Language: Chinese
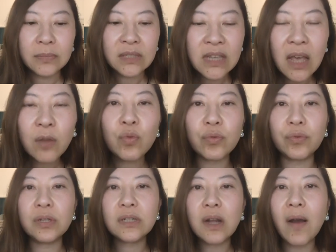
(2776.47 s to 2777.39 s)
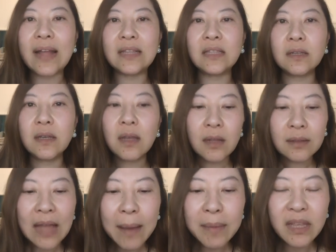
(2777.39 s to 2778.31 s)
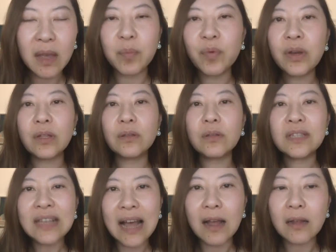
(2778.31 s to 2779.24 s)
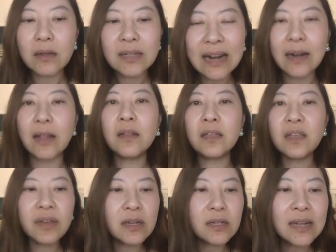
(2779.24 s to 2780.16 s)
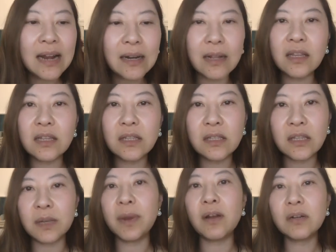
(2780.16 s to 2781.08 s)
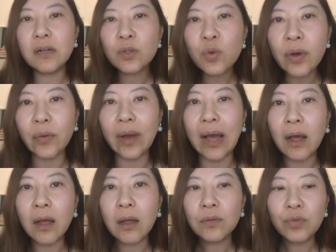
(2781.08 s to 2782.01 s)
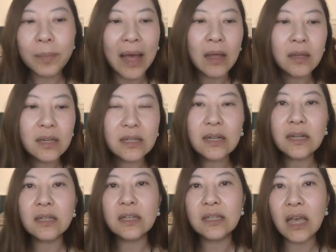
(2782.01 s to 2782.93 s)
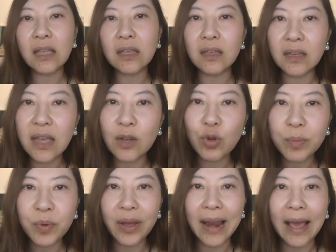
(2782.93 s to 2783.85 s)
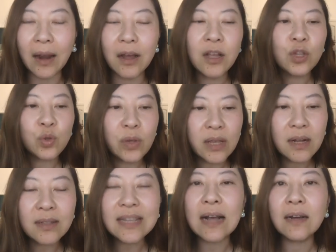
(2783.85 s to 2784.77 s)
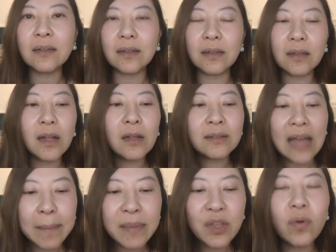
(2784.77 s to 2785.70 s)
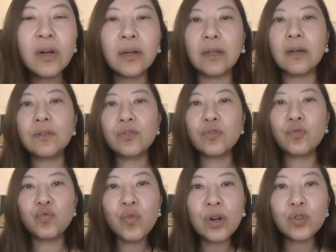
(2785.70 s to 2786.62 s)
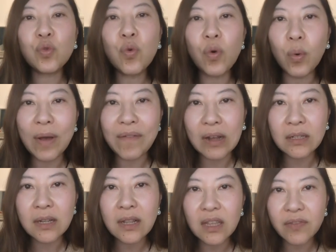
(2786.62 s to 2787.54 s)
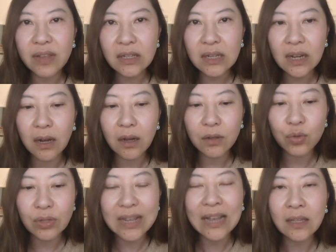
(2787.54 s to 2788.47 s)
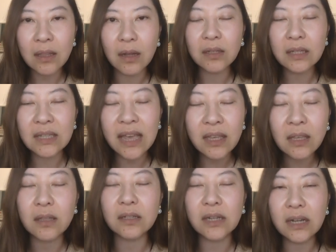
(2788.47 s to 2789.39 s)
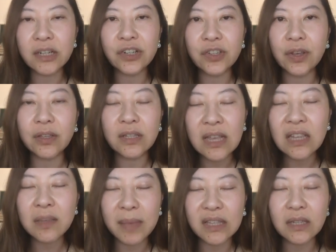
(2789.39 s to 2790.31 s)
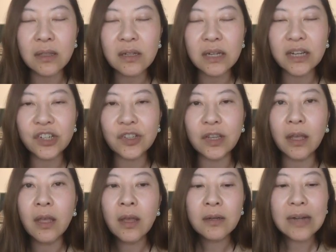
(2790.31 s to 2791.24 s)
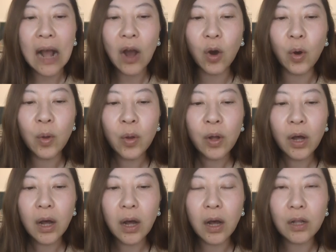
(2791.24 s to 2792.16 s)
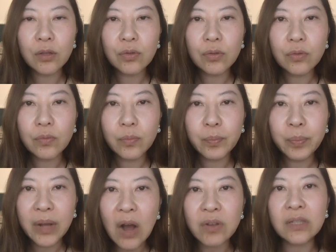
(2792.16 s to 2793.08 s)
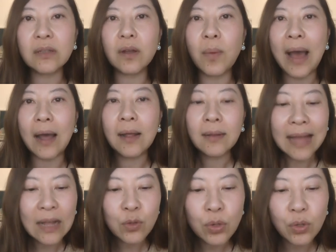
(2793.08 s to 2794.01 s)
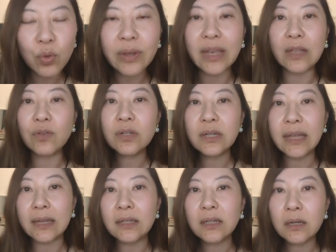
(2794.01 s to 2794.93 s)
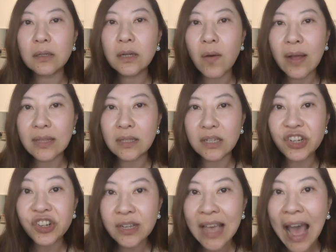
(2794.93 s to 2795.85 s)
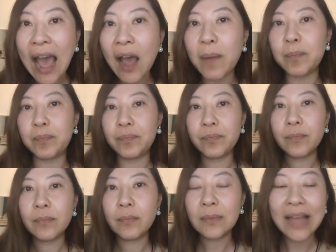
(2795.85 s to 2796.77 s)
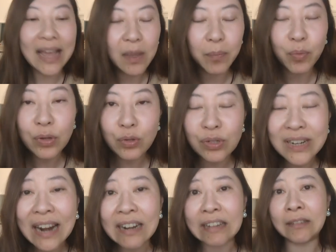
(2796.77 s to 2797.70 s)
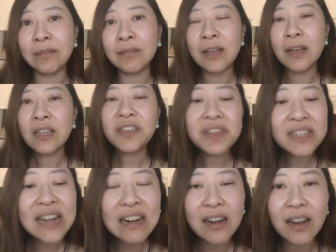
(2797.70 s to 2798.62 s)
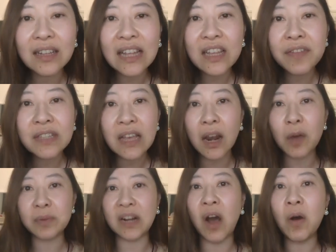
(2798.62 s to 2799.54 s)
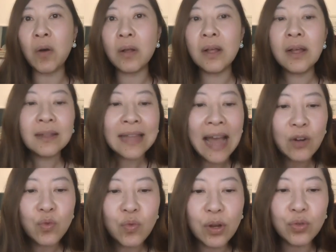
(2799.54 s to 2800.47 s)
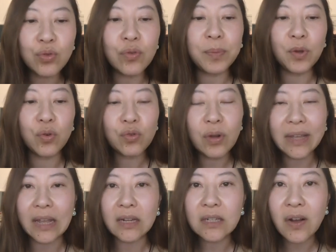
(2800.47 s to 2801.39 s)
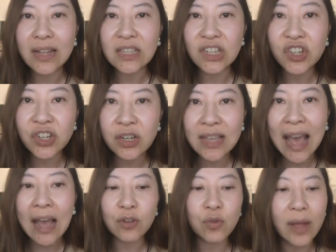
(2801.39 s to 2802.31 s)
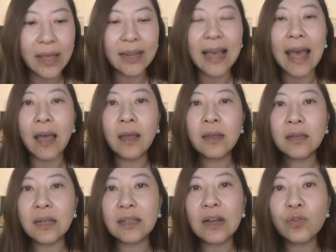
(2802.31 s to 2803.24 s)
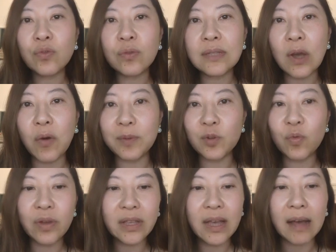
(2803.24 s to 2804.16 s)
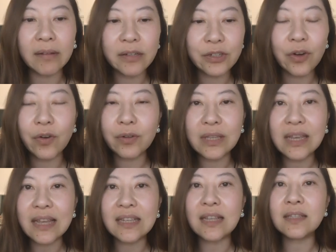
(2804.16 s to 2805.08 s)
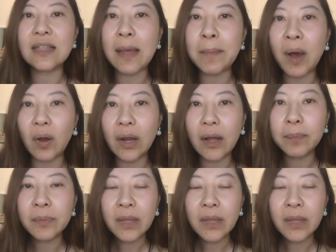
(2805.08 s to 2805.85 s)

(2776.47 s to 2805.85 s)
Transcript: 迁怒于赵安吉，他们也不会下杀人，因为杀人你起不了任何作用啊。对吧？你这个一千亿你也追不回来了，所以更加可能呢，他们有可能就是说，如果中国官方真的因为这个许家印的一千亿的这个事情，一千亿美金的这个事情，然后呃不高兴的话，他最多也就是给这个赵安吉施压，他也不会去杀人，因为杀人了他一分钱捞不着。他如果去，比如说给赵安吉施压，说，哎，你看你当初在我们中国银行的时候，你给签字担保了，